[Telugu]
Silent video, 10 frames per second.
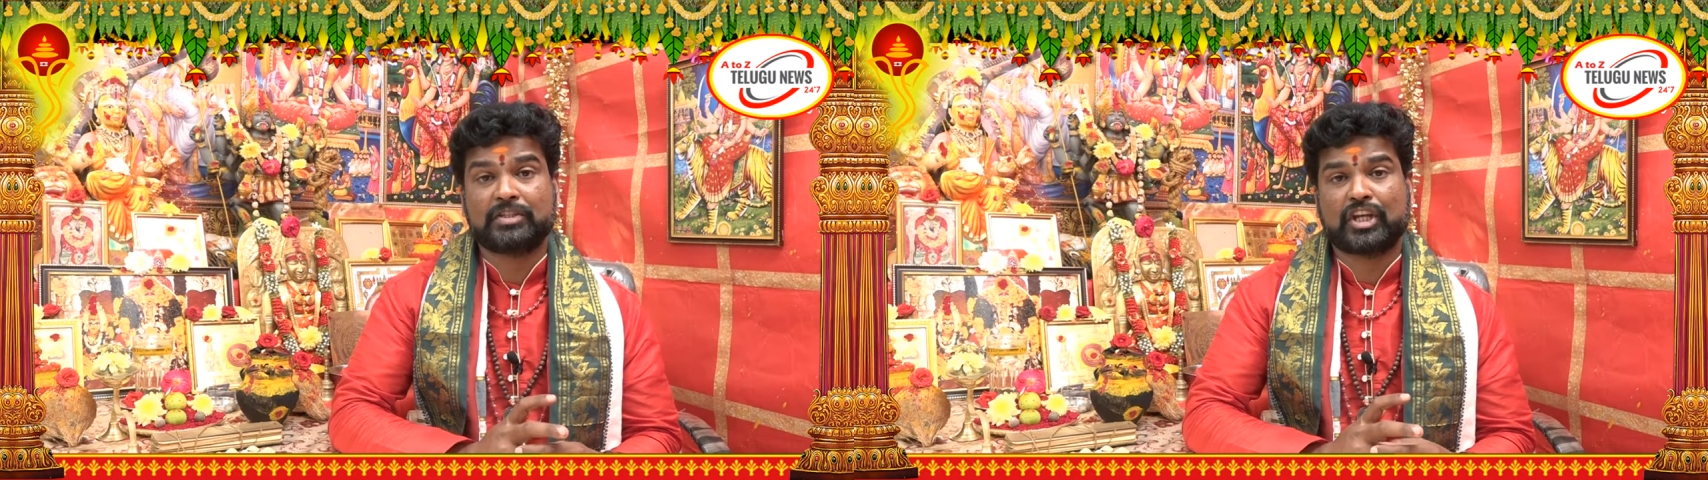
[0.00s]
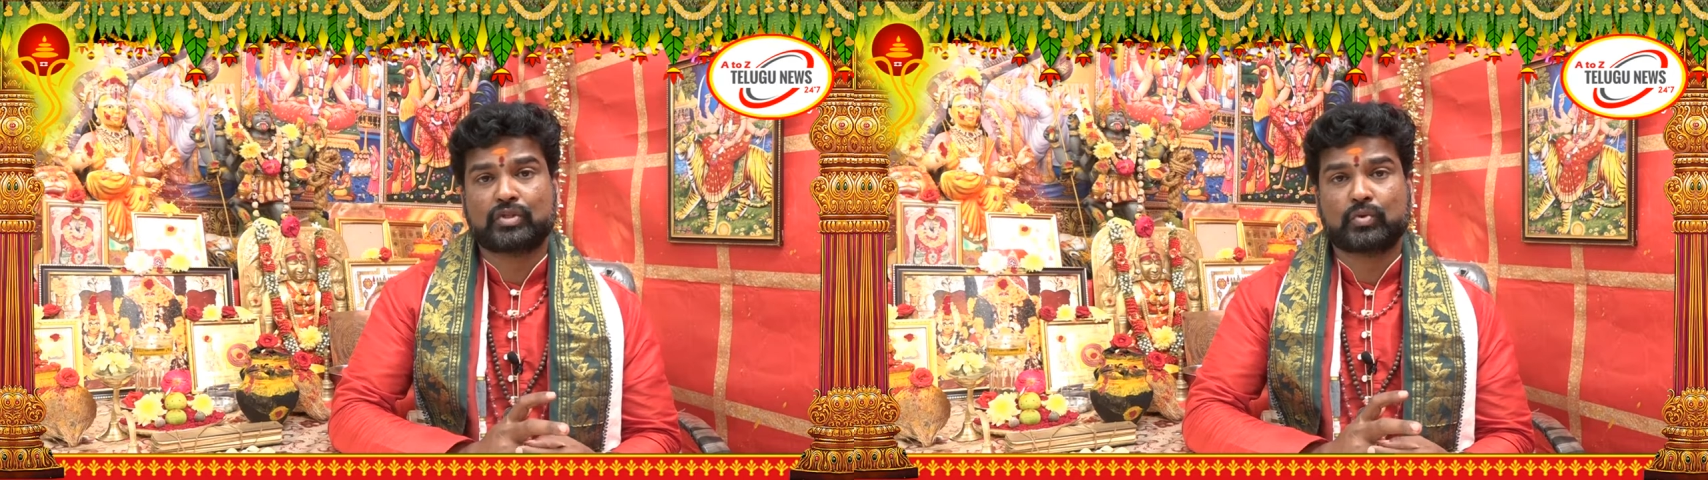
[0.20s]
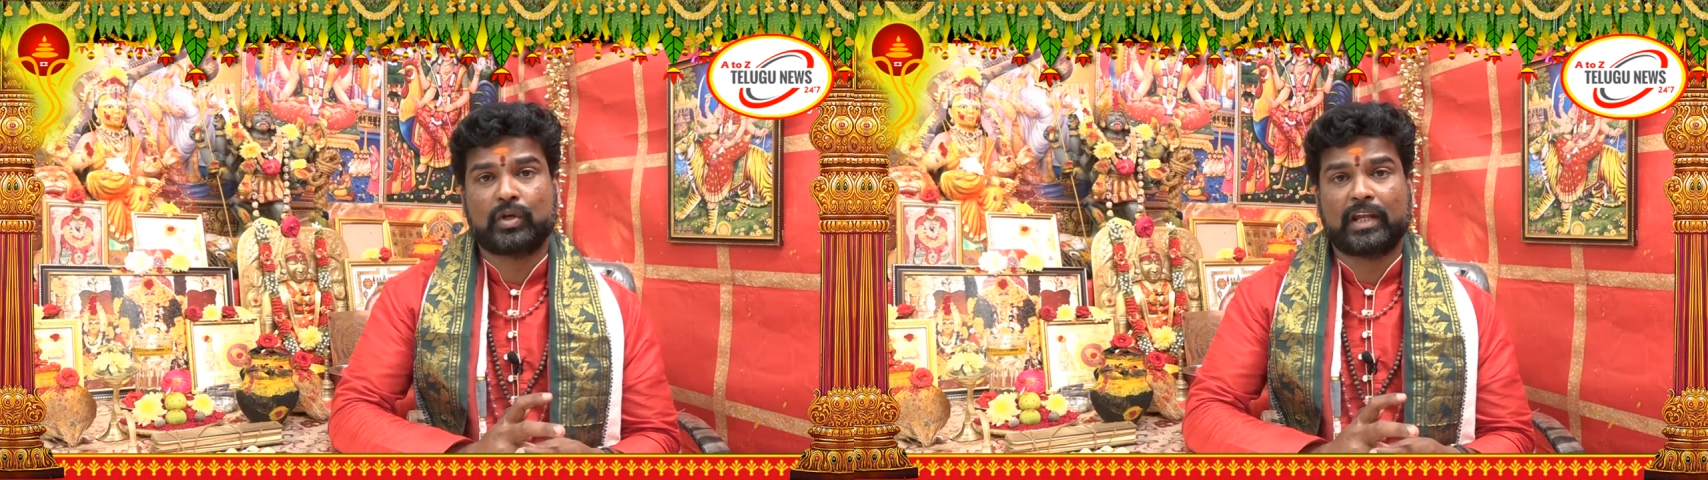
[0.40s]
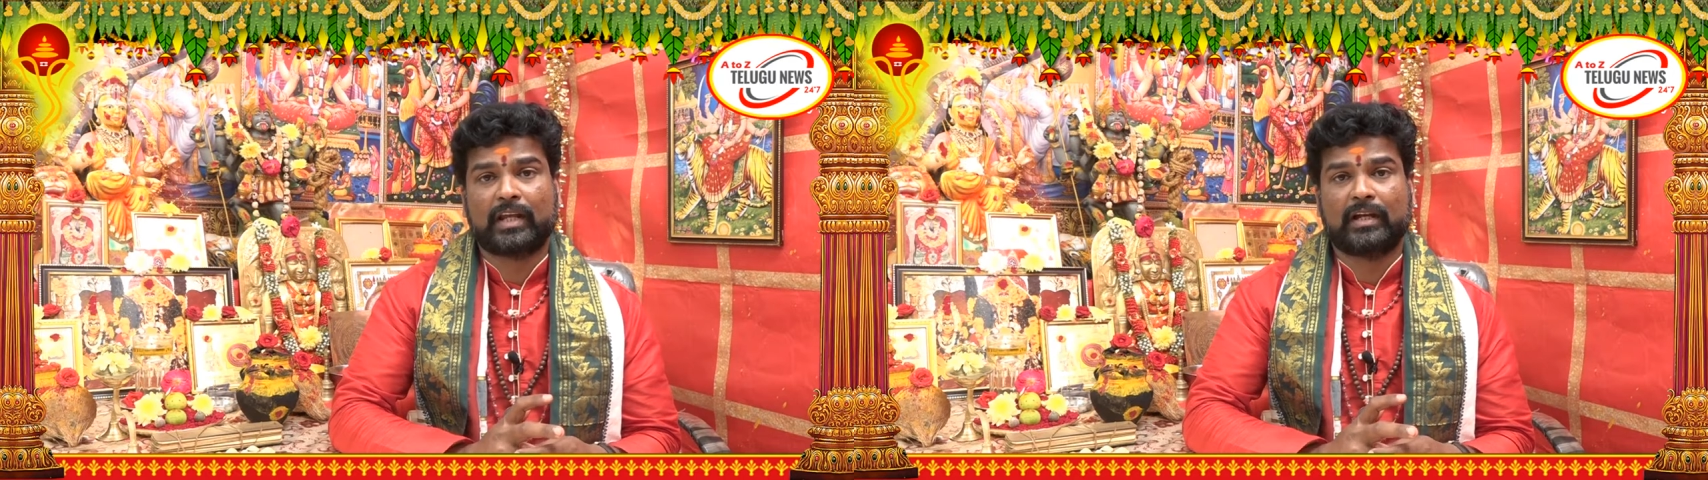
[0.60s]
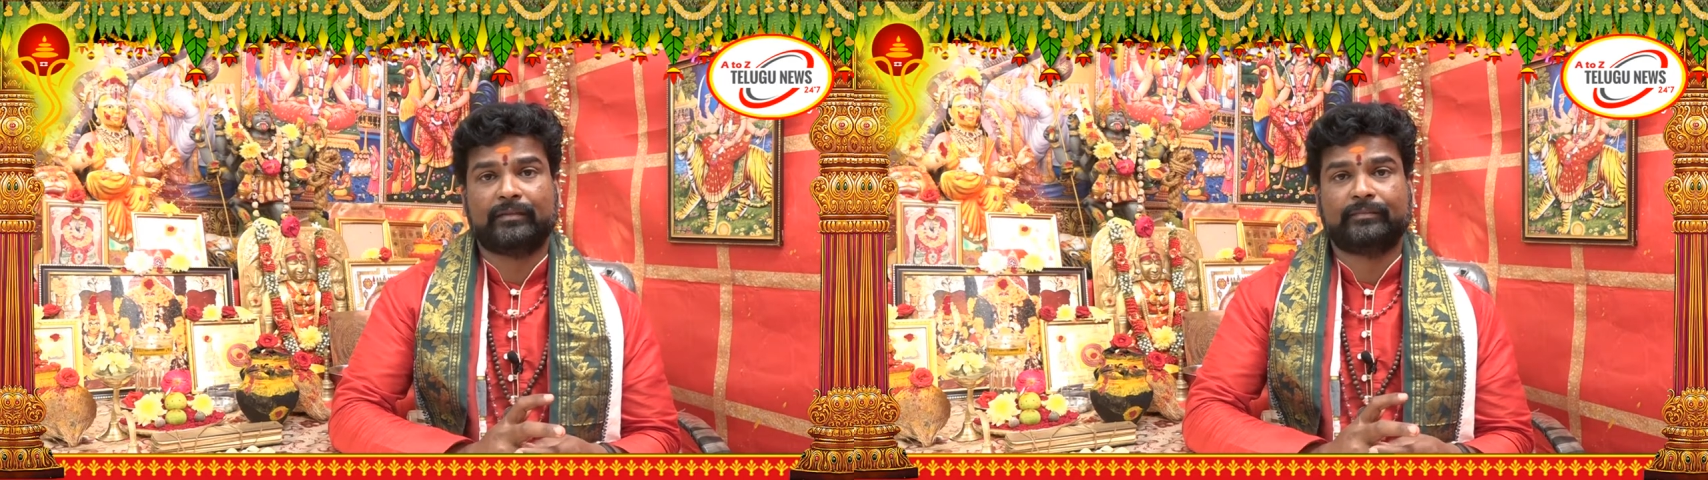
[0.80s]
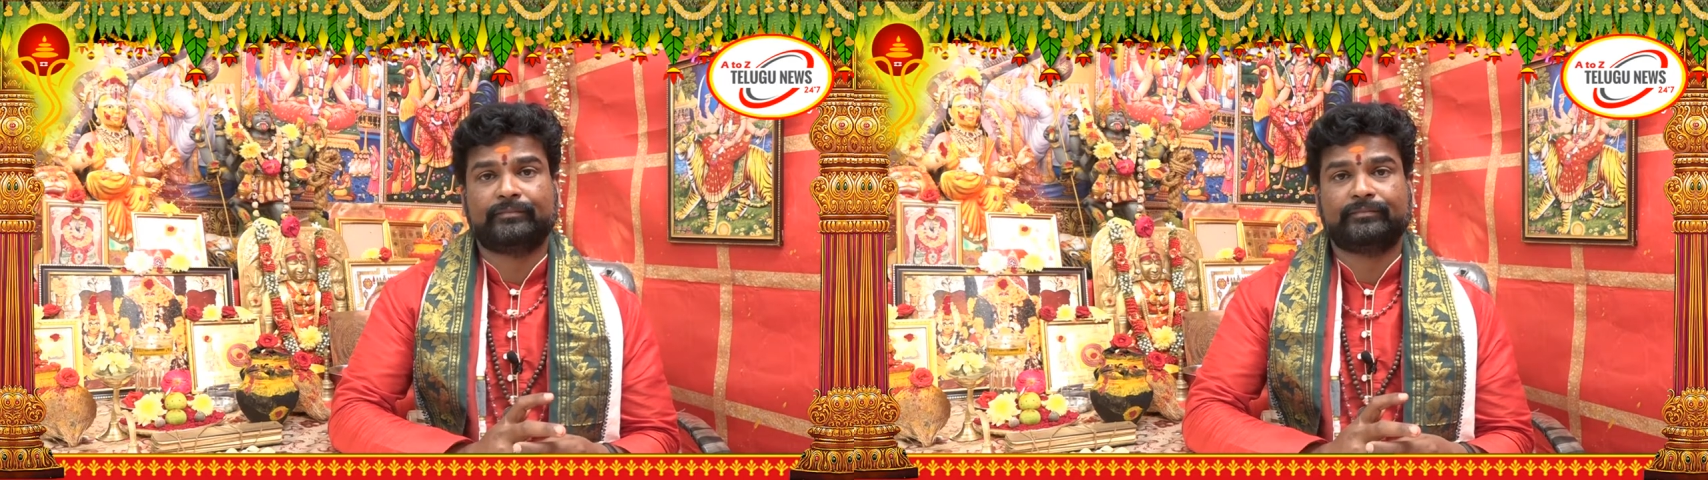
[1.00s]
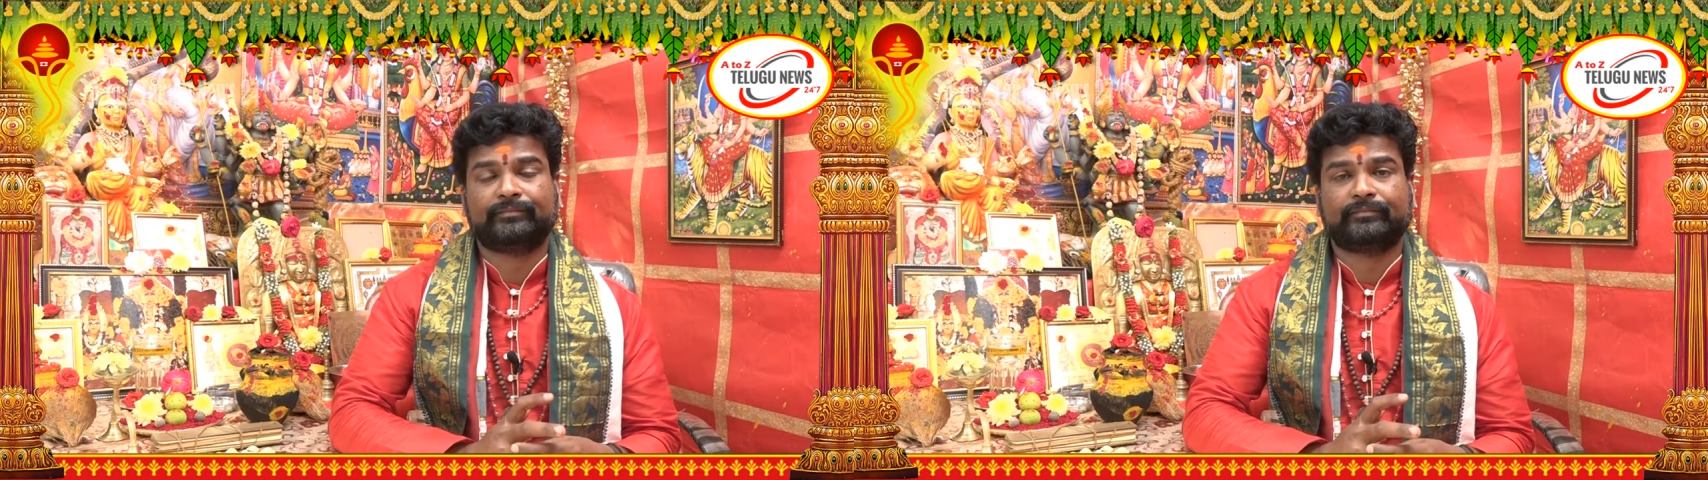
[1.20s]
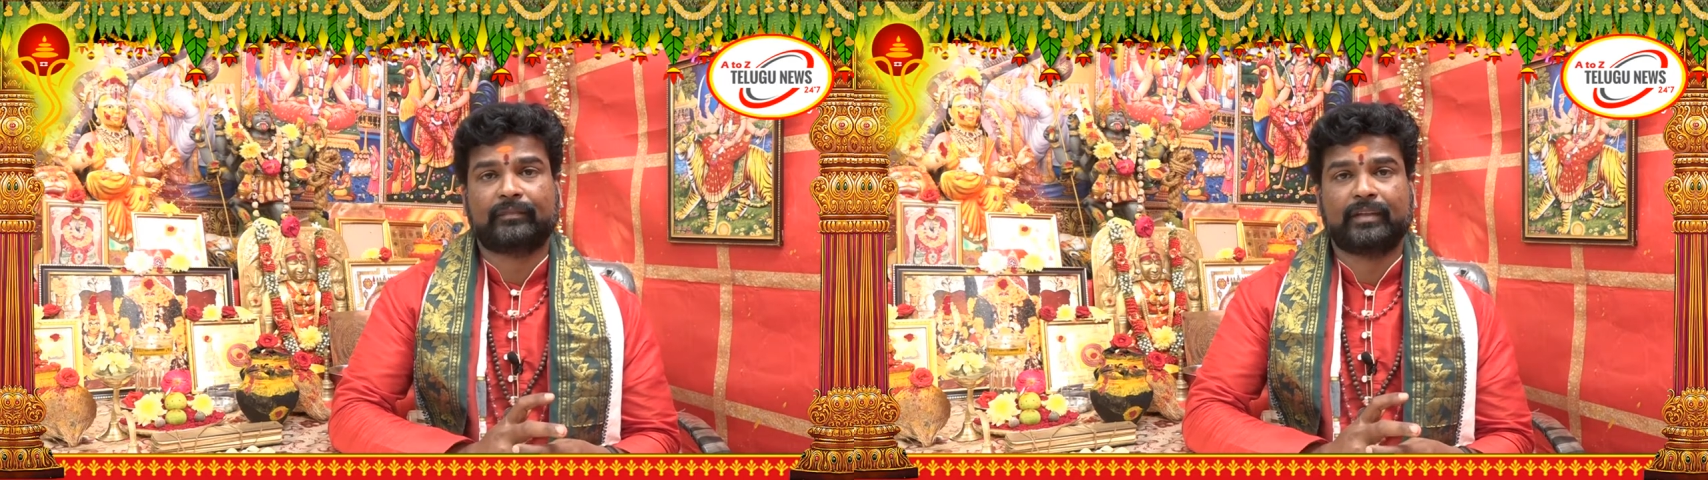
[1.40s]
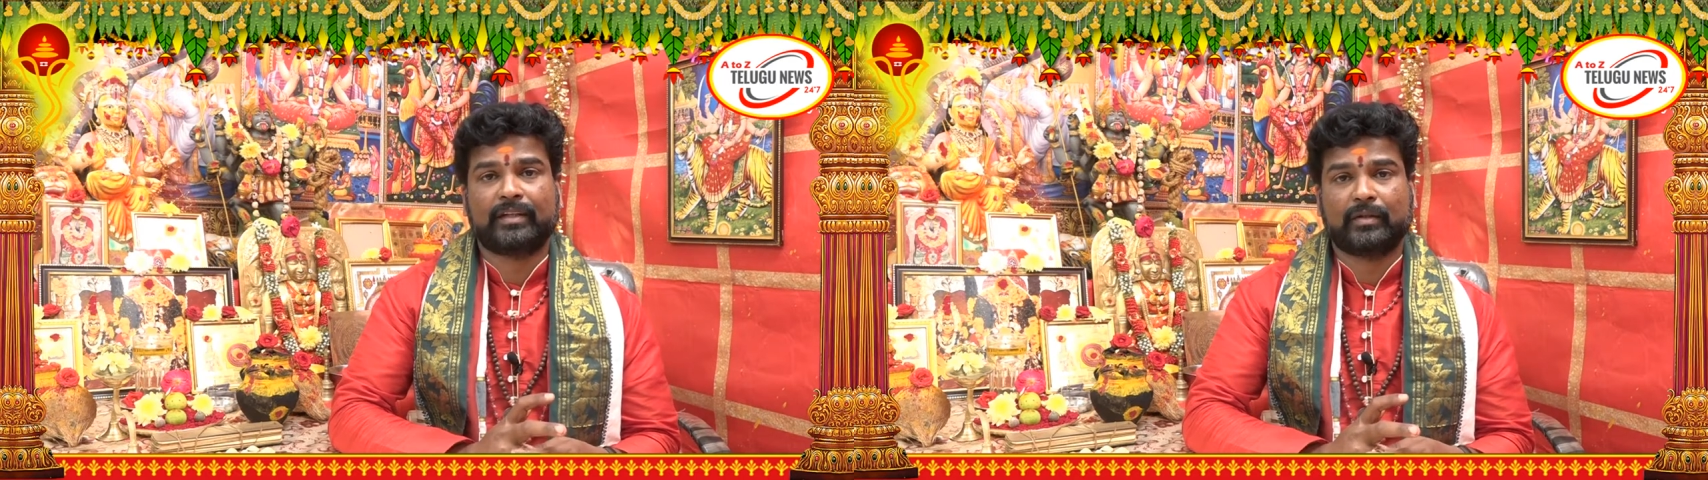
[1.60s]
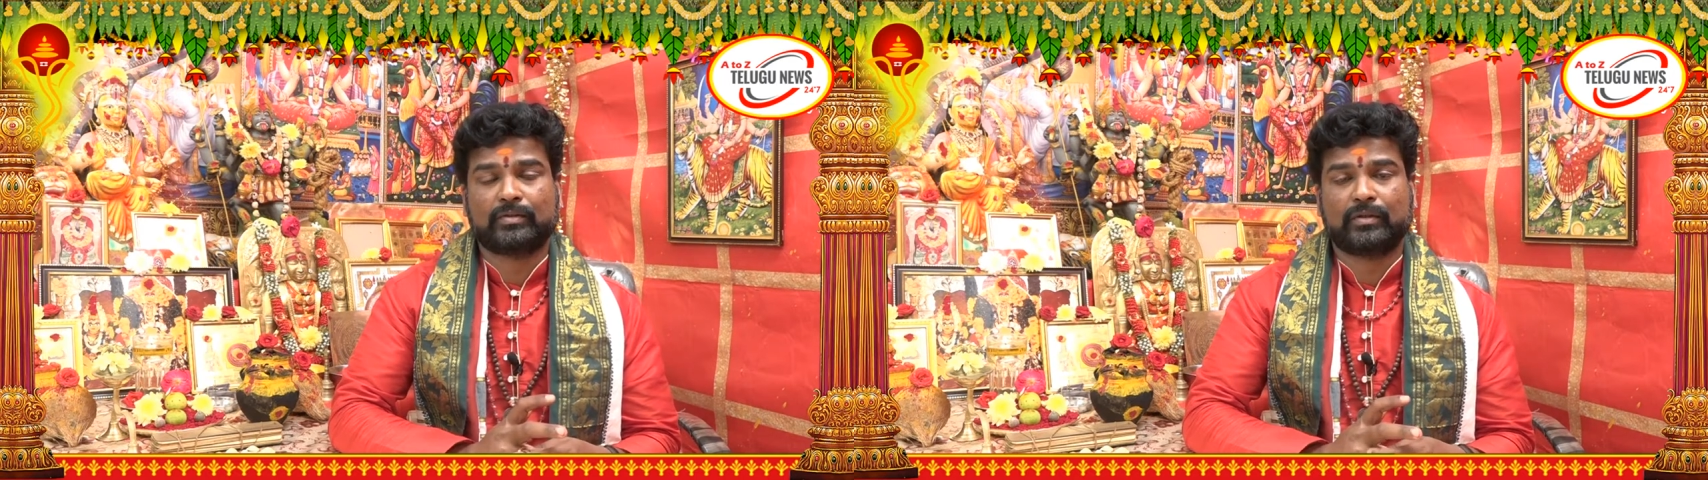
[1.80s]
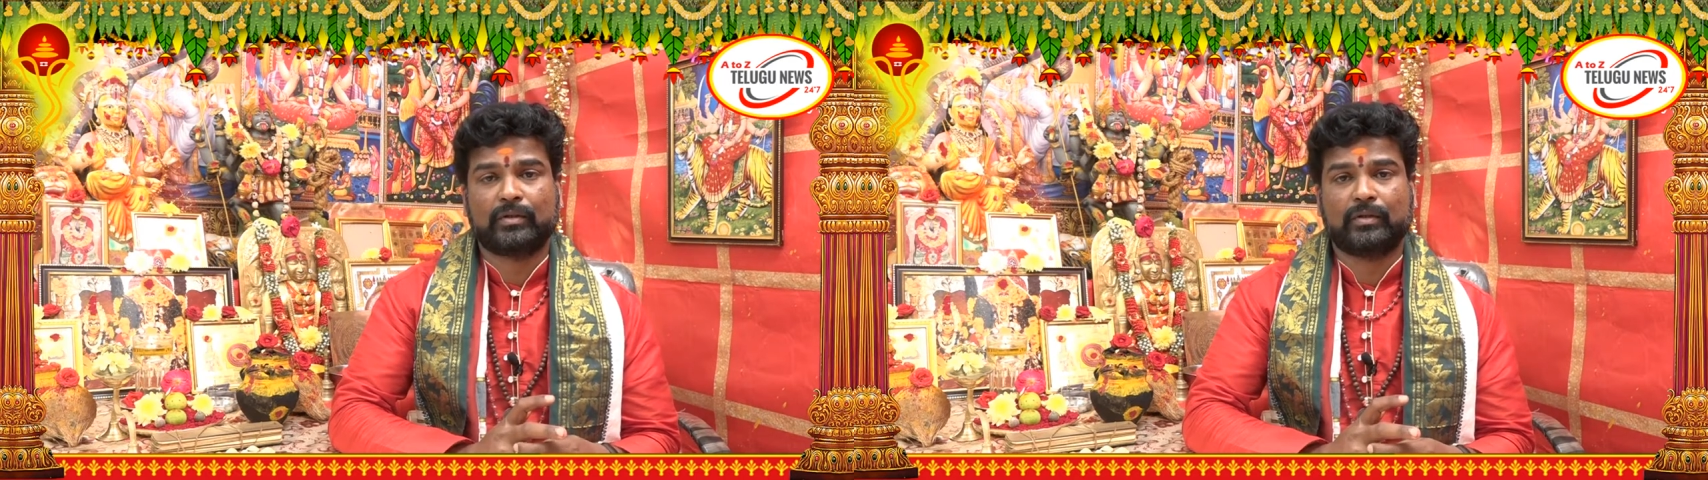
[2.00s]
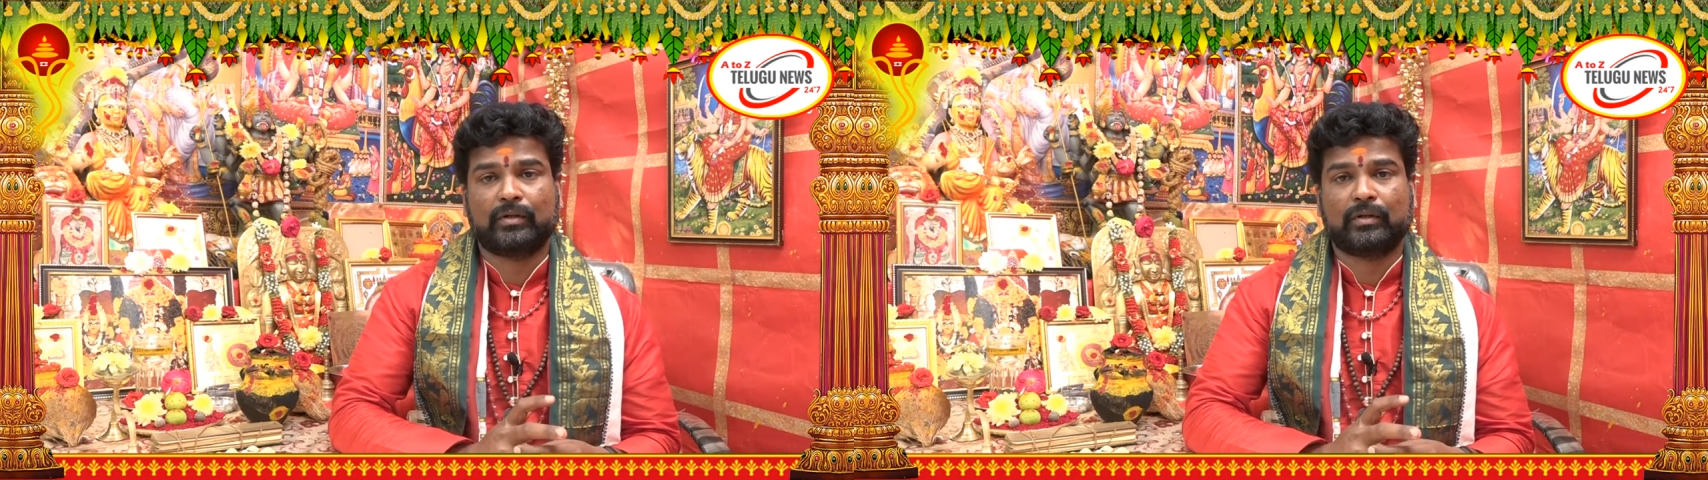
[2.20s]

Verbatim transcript: చేసుకోలేక ఈ రోజుల్లో